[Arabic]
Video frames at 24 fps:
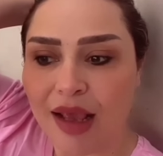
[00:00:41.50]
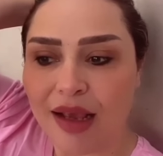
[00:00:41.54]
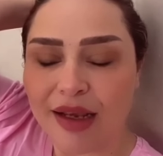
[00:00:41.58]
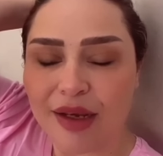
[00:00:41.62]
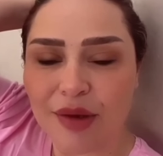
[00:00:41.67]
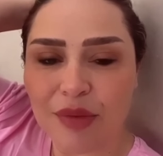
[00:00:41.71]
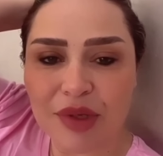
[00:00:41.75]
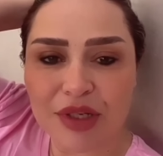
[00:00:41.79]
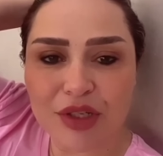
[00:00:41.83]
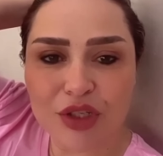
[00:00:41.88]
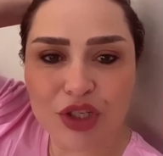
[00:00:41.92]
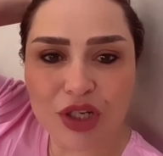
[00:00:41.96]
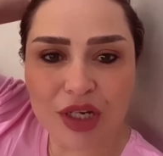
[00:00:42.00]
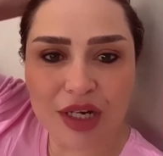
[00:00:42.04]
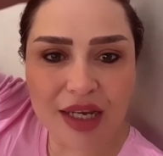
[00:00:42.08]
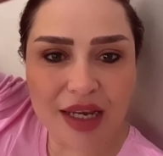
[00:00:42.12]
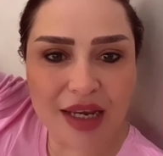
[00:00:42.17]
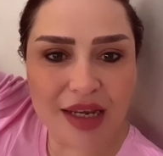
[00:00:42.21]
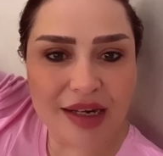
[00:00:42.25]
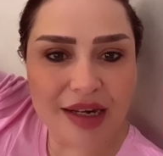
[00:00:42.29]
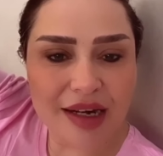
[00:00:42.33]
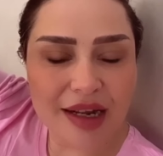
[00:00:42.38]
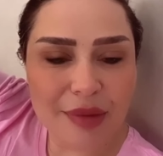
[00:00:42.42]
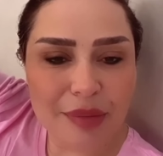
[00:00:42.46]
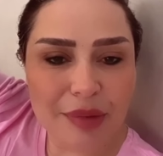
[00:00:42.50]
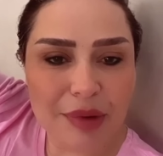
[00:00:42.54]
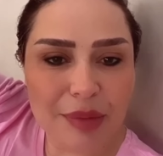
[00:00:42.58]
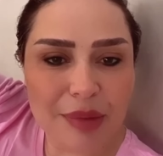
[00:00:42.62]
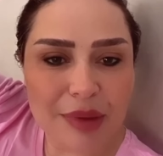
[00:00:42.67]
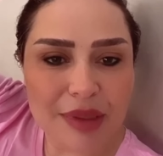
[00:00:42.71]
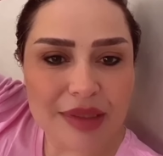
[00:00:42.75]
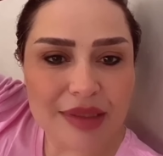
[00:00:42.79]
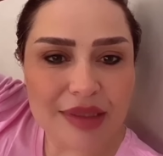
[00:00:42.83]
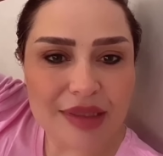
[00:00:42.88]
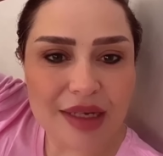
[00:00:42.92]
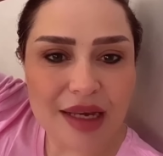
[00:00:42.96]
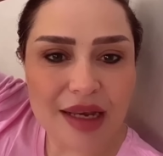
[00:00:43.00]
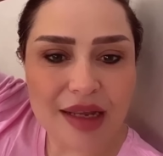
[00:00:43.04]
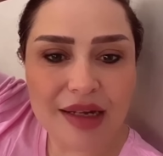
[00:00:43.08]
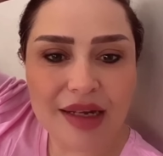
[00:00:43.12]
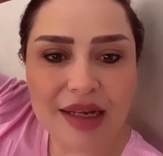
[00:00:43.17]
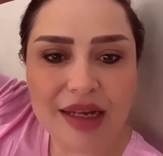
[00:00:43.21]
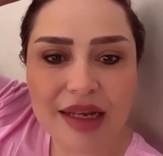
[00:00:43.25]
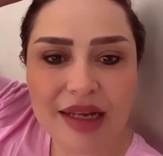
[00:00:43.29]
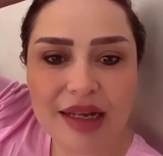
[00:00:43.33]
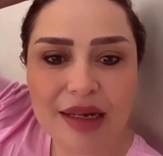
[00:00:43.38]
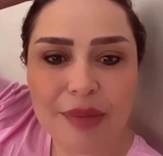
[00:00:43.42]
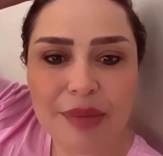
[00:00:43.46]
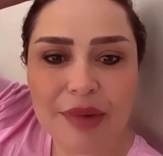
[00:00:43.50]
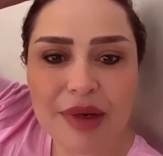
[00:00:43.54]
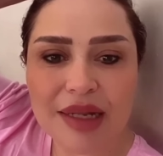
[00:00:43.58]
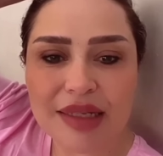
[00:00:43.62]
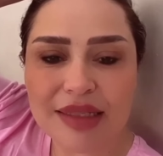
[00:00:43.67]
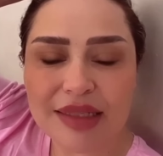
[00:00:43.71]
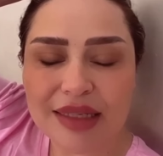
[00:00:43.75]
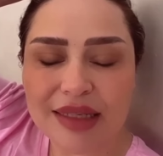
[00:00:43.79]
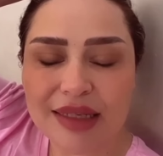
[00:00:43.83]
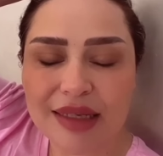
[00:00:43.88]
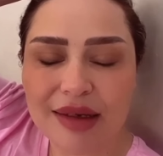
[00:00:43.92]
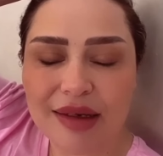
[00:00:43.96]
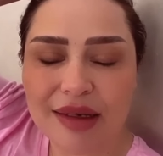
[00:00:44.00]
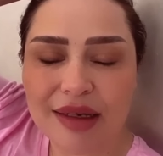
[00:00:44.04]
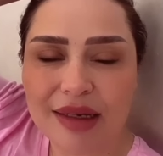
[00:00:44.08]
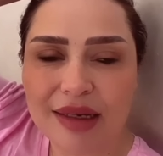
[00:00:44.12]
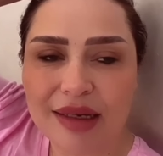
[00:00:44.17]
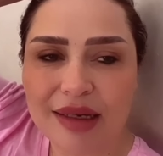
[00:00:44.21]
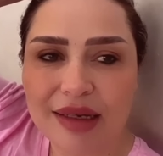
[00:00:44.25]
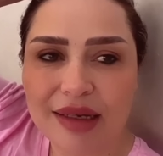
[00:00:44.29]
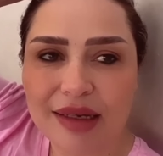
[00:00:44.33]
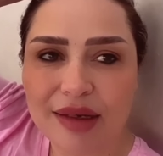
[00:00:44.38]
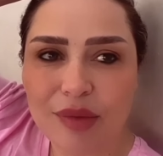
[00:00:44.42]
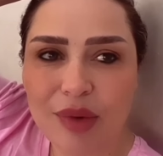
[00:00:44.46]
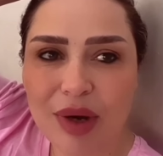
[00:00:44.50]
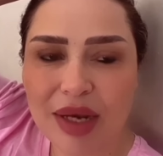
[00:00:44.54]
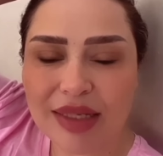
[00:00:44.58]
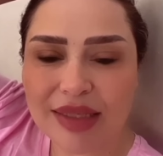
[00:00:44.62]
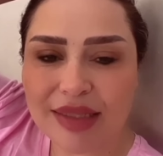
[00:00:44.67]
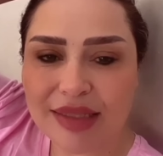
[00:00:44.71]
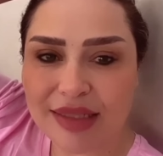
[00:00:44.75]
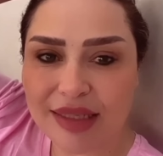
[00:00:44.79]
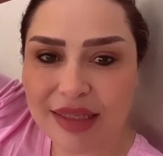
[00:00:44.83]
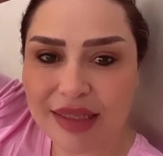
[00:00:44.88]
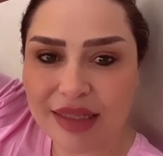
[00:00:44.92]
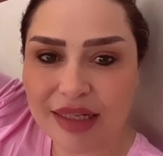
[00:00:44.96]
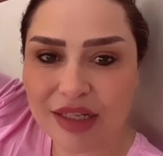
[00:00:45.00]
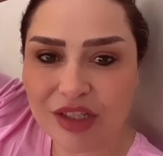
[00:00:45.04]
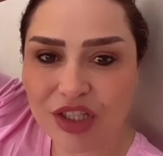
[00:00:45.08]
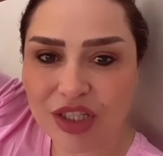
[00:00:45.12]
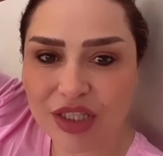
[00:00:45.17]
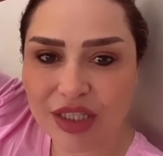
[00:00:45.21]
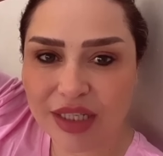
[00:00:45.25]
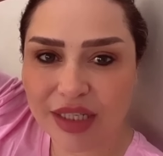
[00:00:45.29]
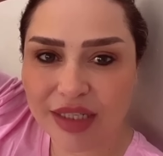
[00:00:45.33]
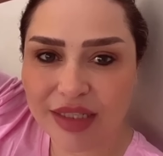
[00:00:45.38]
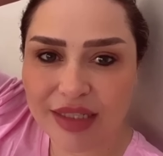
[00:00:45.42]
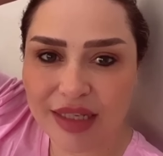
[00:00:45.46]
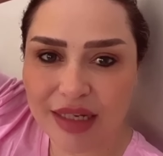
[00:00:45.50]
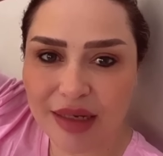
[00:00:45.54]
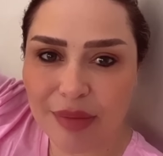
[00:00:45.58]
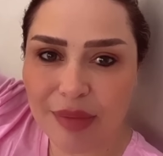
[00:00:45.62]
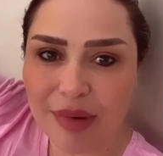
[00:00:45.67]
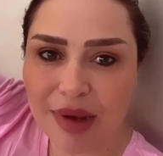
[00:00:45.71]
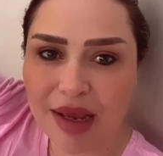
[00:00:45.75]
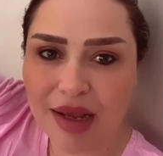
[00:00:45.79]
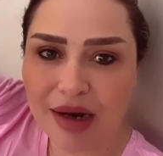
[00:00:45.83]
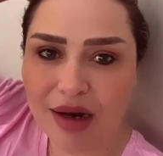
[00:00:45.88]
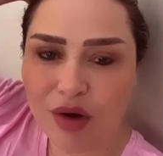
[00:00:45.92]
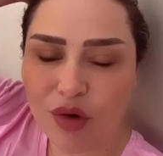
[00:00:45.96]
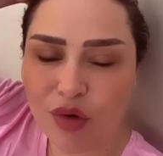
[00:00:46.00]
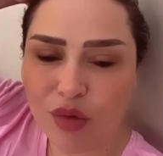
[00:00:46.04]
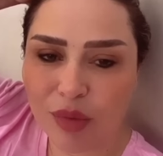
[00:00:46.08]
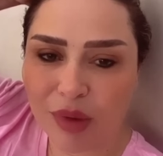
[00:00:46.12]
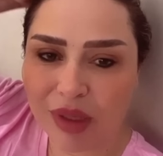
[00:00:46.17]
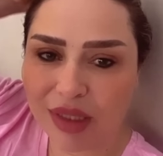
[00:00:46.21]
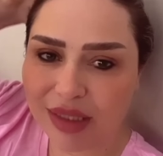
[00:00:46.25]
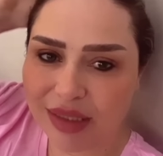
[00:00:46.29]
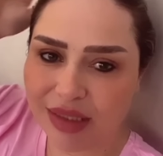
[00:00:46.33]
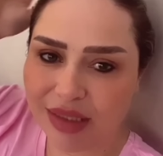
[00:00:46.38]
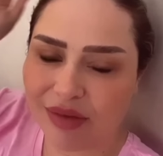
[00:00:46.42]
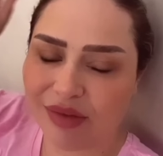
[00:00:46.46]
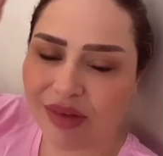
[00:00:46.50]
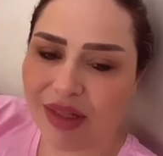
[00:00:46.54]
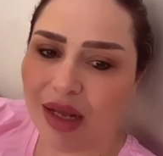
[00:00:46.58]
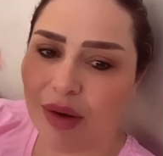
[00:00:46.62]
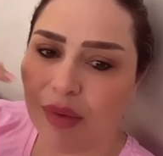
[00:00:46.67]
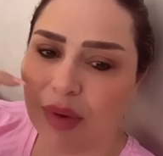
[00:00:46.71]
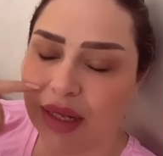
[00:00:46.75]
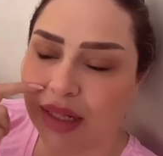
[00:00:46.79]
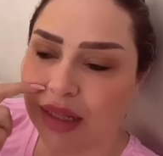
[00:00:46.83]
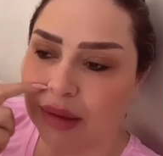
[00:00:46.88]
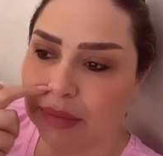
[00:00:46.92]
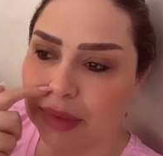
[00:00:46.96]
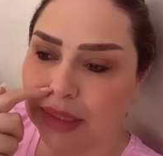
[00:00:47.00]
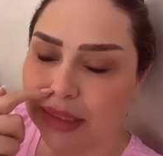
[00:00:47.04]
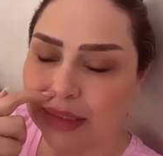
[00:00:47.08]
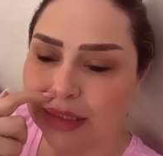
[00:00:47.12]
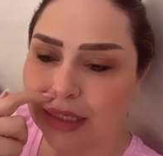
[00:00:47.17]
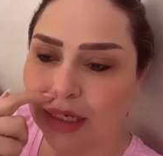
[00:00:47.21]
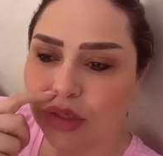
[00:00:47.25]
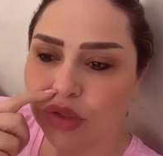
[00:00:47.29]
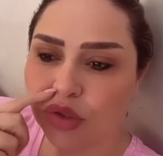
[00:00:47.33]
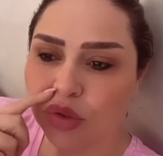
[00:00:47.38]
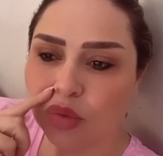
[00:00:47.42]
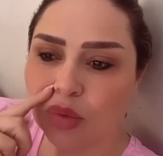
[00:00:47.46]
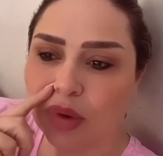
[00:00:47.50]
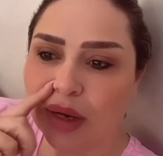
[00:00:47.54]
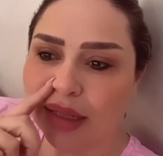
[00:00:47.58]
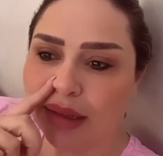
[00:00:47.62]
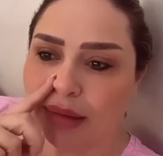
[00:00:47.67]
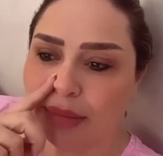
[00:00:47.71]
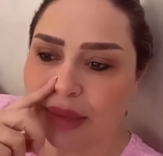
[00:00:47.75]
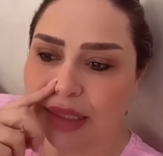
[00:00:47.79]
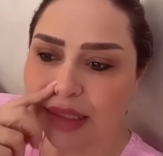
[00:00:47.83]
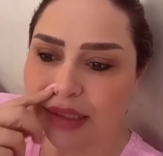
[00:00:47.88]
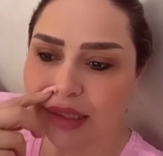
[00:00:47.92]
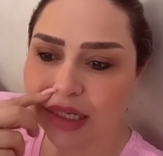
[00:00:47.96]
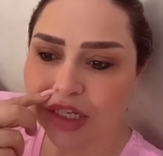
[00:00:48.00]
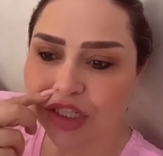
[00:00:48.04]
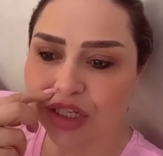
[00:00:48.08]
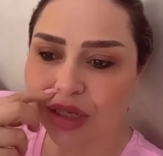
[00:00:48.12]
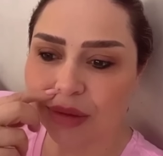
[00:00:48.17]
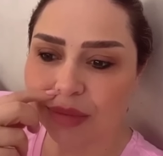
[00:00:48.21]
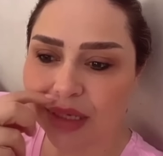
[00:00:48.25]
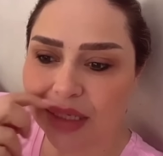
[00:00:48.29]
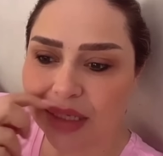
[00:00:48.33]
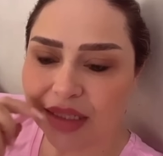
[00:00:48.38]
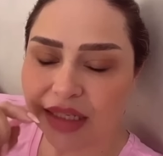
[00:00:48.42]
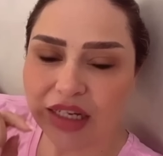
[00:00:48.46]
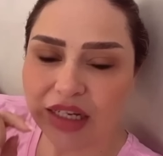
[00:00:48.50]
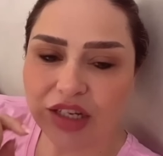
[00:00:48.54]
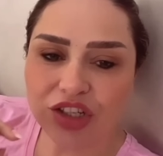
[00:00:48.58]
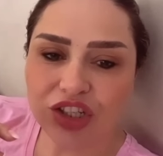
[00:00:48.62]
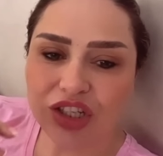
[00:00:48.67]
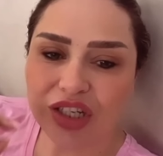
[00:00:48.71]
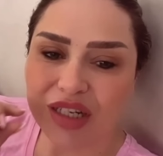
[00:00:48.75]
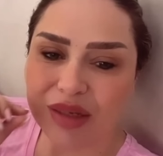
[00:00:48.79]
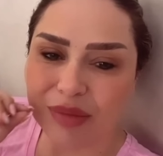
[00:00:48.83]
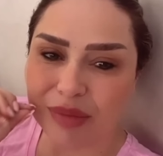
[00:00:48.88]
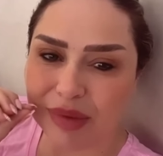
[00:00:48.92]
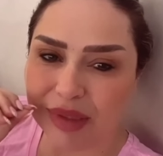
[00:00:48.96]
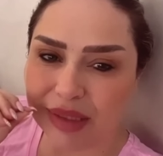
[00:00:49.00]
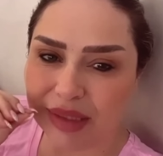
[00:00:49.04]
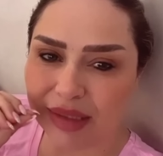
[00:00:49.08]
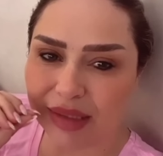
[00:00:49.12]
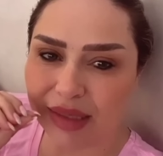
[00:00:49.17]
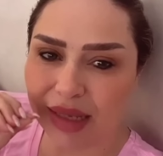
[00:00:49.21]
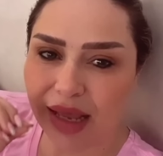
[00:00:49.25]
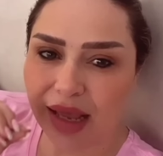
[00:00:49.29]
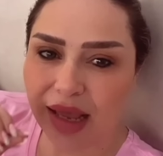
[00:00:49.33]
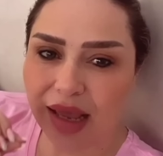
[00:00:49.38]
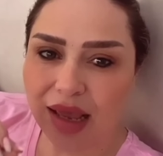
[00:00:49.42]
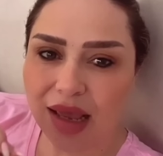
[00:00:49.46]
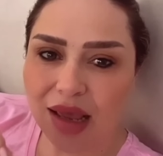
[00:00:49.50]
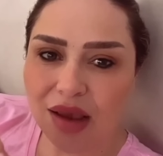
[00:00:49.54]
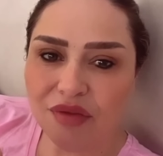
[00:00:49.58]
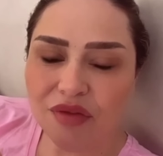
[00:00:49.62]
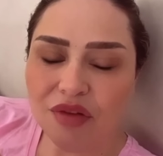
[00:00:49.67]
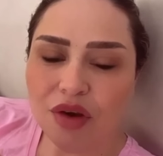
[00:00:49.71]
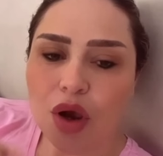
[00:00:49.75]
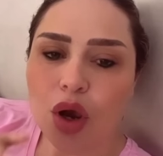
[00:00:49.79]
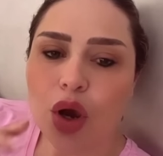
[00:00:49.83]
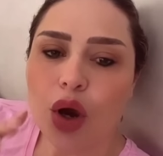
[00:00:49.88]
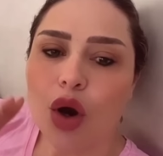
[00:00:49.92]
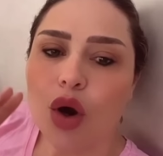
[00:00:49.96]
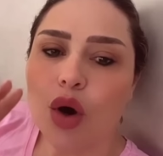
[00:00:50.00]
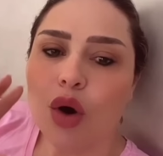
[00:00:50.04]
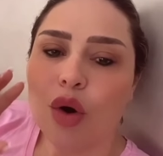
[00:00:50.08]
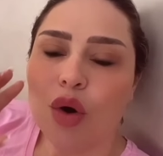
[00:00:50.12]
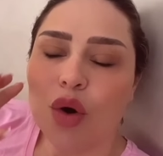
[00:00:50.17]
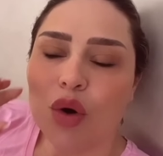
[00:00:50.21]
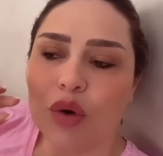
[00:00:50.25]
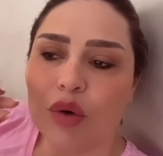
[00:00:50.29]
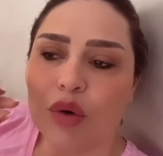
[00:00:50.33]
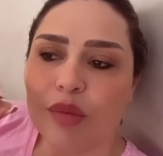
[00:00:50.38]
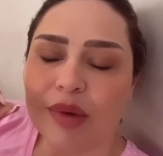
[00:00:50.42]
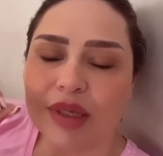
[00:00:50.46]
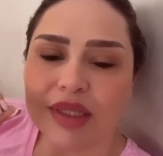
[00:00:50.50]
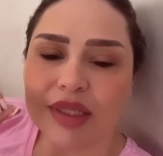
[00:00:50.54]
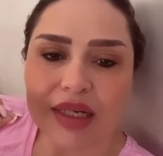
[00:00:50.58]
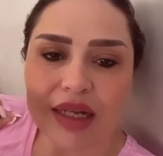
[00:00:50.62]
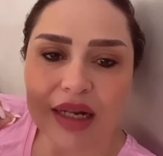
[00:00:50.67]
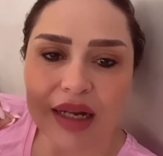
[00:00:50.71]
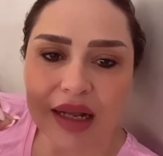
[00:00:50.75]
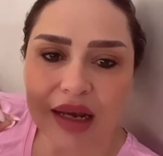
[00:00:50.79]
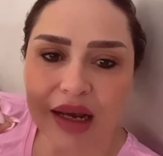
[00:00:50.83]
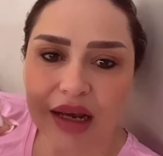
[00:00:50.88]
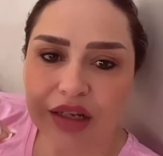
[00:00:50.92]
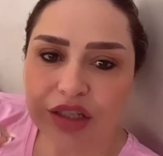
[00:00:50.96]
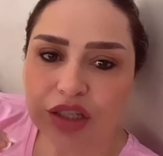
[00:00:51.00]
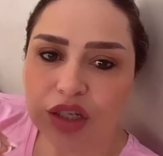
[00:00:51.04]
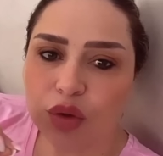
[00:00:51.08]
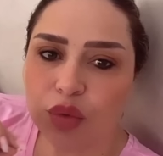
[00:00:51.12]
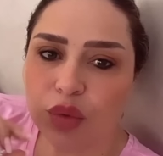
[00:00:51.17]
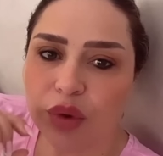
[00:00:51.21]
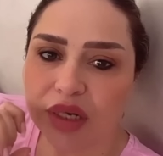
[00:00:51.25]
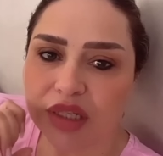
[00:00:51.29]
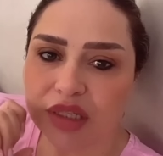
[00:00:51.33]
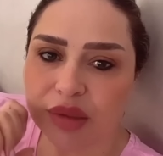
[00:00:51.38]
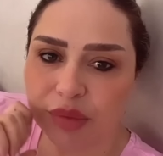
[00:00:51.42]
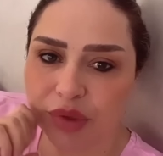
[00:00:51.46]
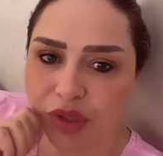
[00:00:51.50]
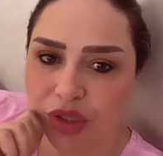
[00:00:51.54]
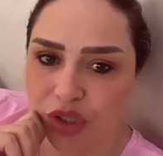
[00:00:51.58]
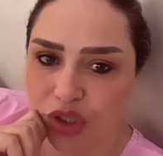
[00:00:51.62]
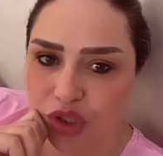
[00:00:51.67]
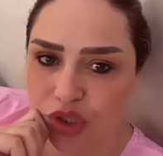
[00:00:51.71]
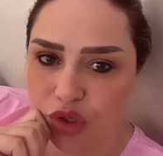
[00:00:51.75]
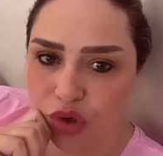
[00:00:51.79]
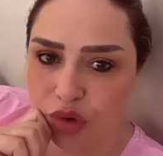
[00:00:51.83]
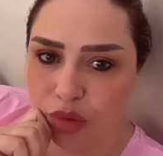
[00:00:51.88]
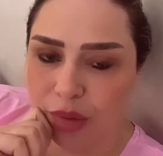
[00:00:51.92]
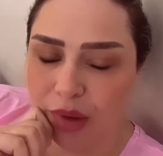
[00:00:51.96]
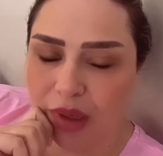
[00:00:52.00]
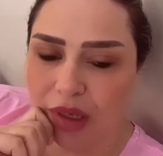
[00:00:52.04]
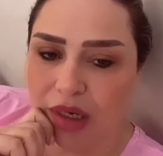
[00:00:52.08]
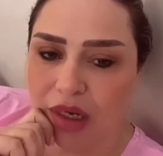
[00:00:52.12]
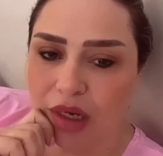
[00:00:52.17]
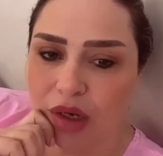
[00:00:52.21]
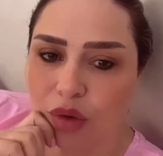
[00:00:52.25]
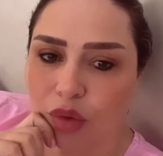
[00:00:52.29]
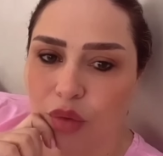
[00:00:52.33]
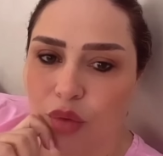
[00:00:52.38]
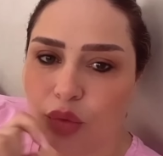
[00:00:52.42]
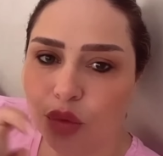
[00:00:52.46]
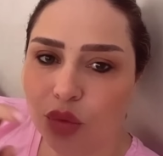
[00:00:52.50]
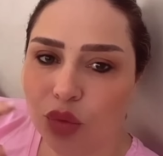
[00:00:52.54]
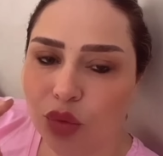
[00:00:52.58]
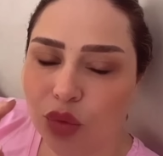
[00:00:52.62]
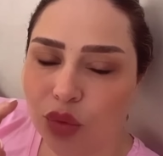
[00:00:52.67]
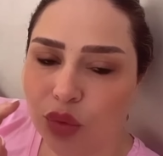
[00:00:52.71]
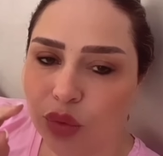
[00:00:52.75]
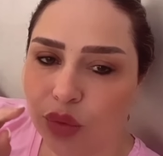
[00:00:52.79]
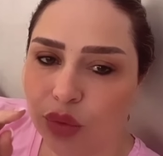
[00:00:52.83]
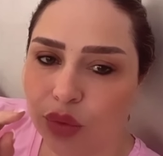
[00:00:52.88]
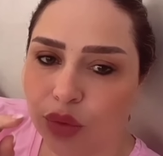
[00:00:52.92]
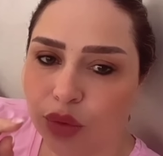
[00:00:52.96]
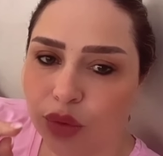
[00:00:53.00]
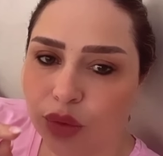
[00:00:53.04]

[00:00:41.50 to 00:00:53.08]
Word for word: ايوا هادشي اللي كاين الحبيبات ديالي البنات آه واحد السيده جات عندي البارح وبغيت نصيفط لها واحد الميساج واحد الميساج البنات كيجيني بزاف وما تلقاش الوقت باش نجاوب عليه و